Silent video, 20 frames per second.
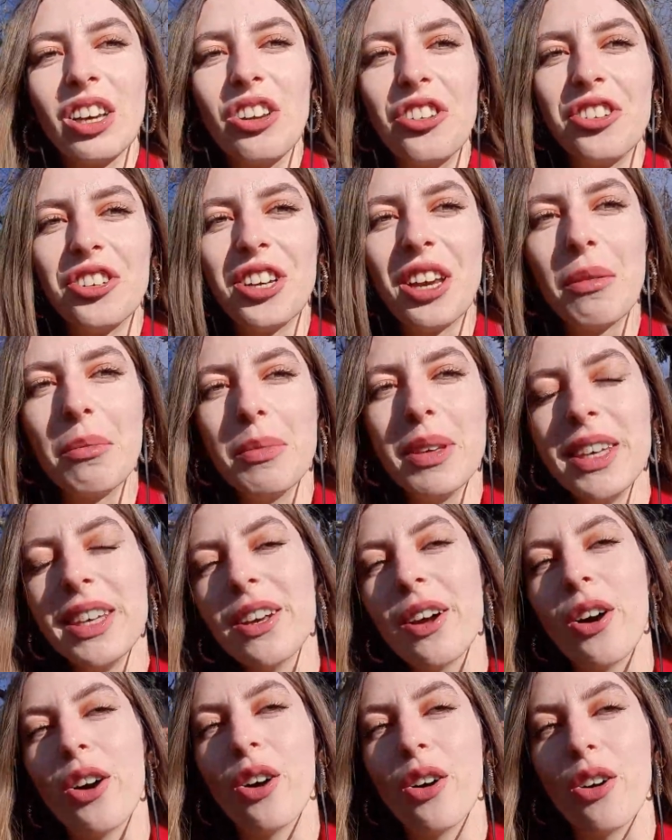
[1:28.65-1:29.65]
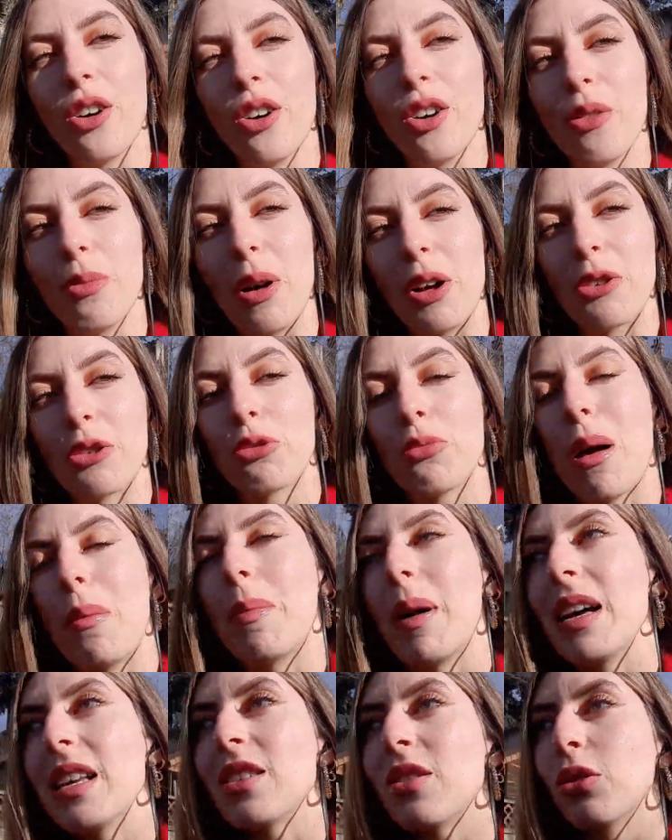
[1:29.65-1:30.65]
J'ai mis euh, bah, du coup ma
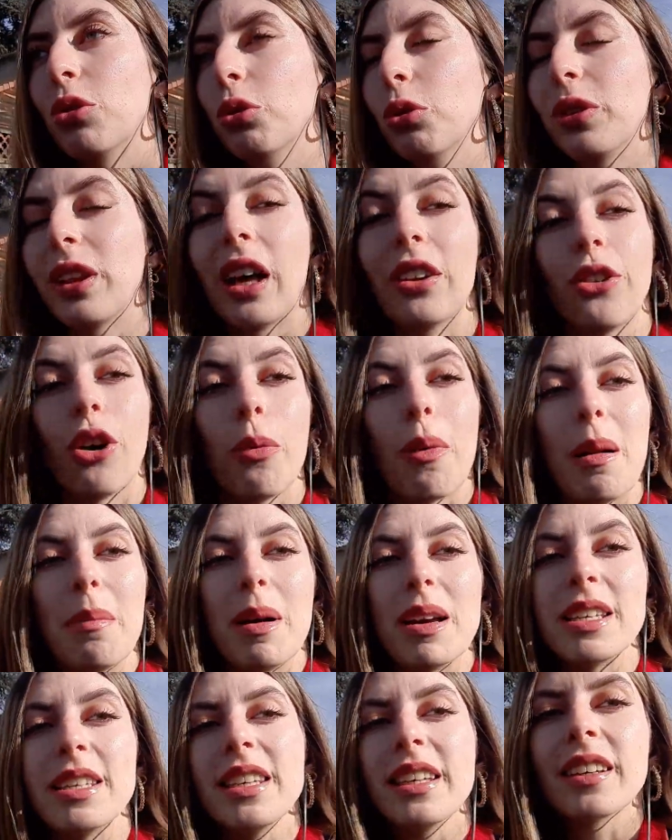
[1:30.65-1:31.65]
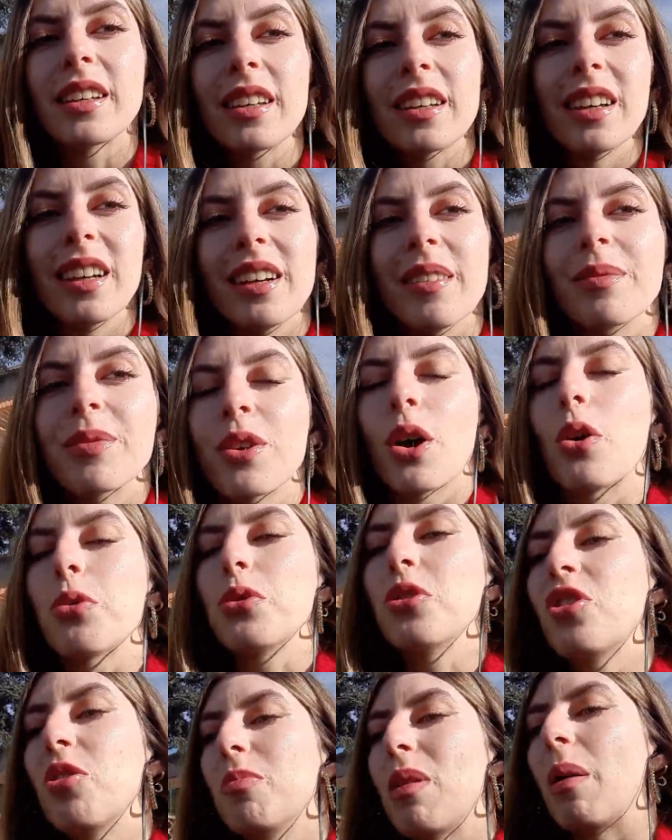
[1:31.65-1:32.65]
base de teint normal basique. Ensuite
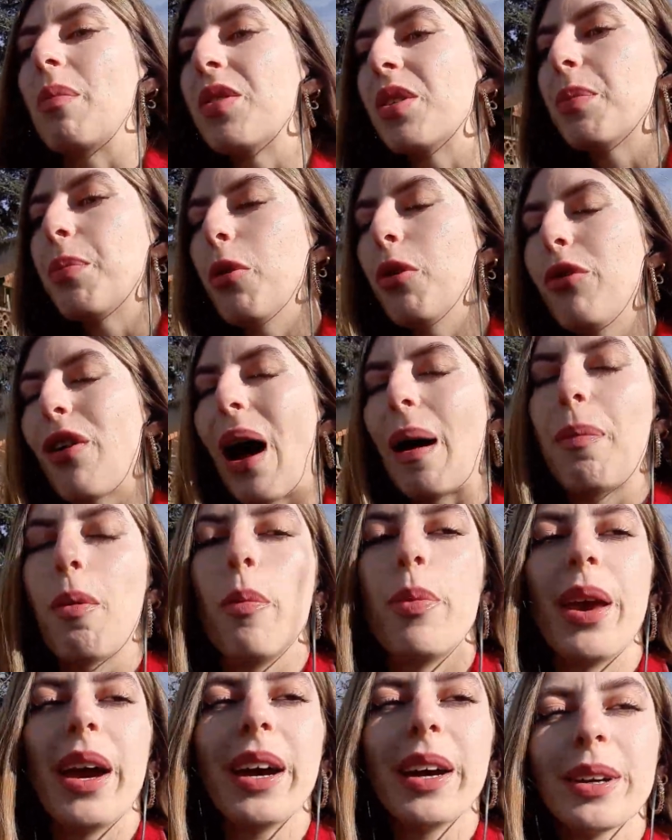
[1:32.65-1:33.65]
j'ai mis un petit peu de fard à paupières,